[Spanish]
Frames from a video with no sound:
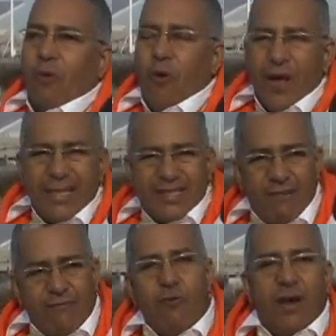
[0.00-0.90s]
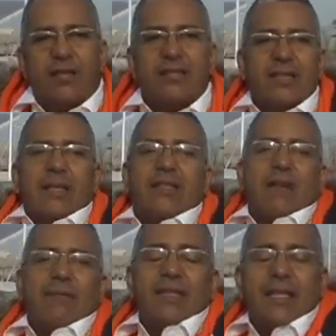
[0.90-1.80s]
con esa fuerza tan
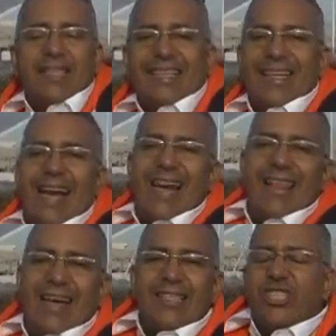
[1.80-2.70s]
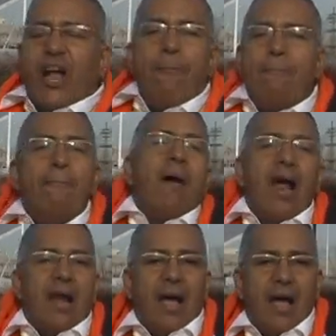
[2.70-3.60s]
tremenda de trasladar
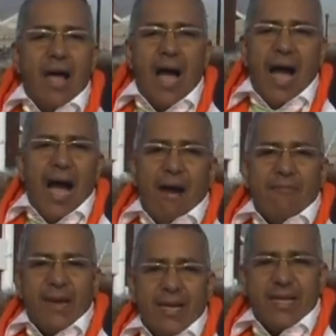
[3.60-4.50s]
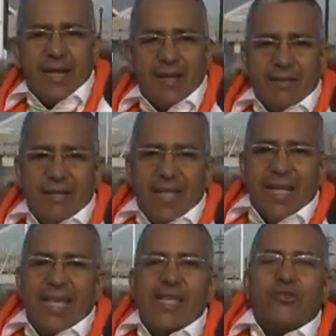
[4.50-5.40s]
Chambala a América,
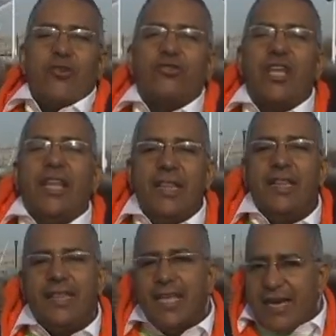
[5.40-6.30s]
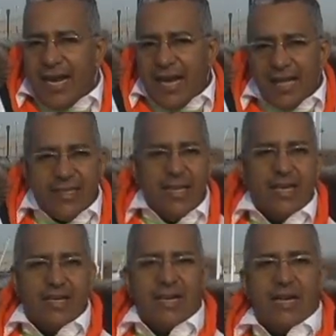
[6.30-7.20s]
hizo sentir en la
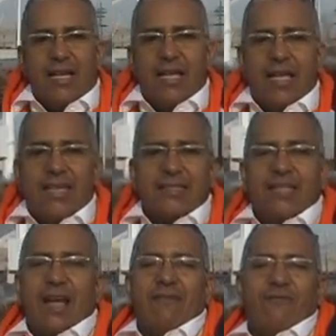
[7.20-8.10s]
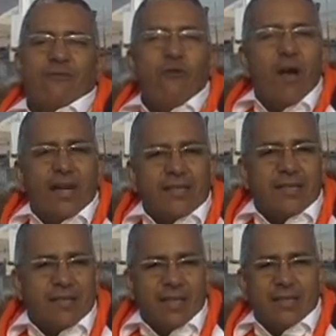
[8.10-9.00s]
tierra esta
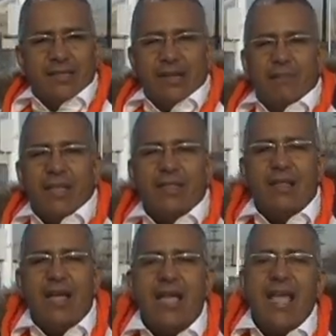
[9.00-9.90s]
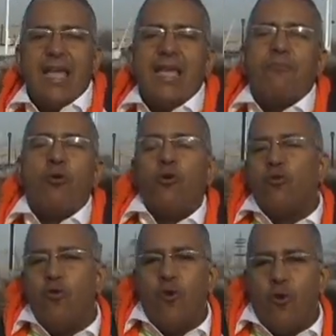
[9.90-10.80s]
fuerza tan tremenda y
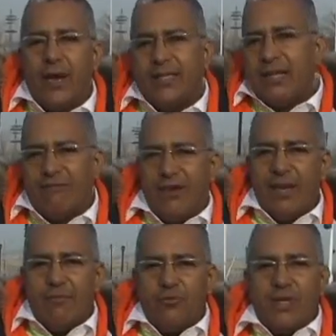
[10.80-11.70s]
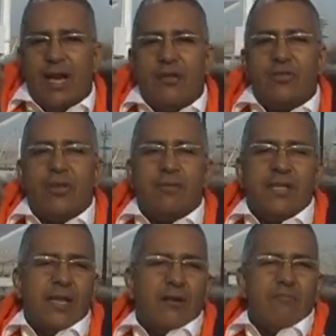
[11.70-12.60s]
produjo esta feria mundial a donde
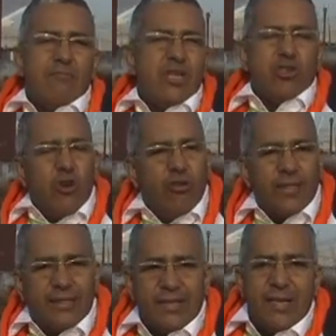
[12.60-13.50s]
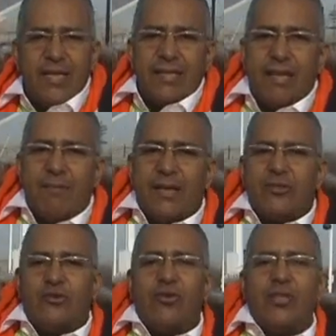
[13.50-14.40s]
vinieron millones de
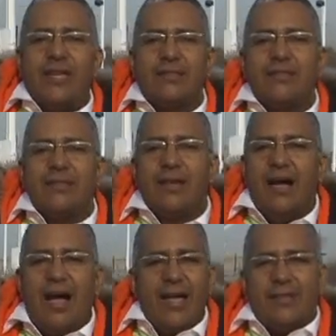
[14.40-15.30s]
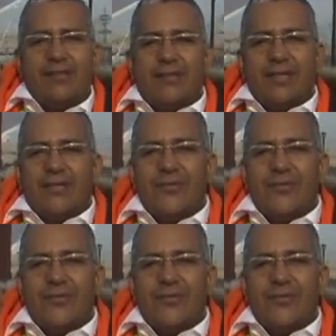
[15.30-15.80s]
personas a este sitio.